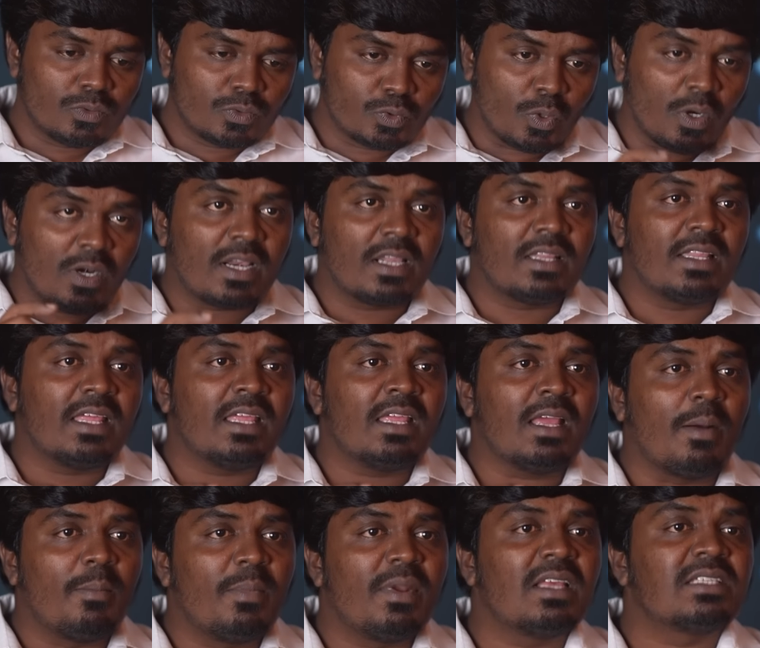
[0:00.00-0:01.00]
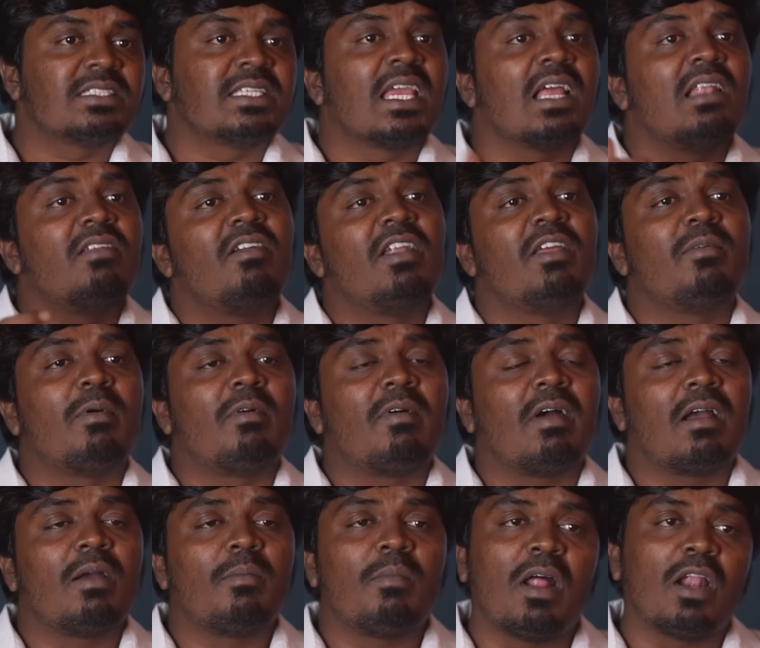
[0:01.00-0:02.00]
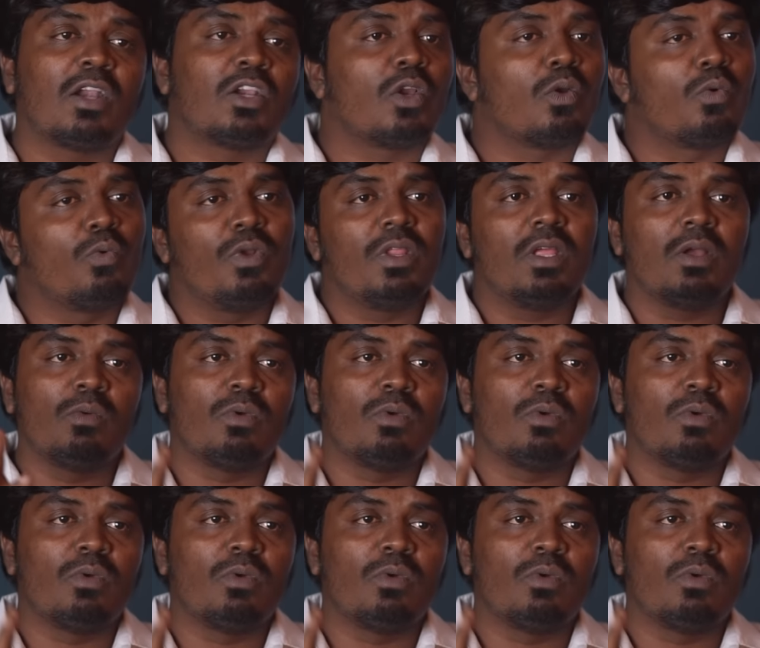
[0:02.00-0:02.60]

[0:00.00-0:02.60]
சொல்கிறதை அப்படியே செயல் வடிவமாக மாற்றக்கூடிய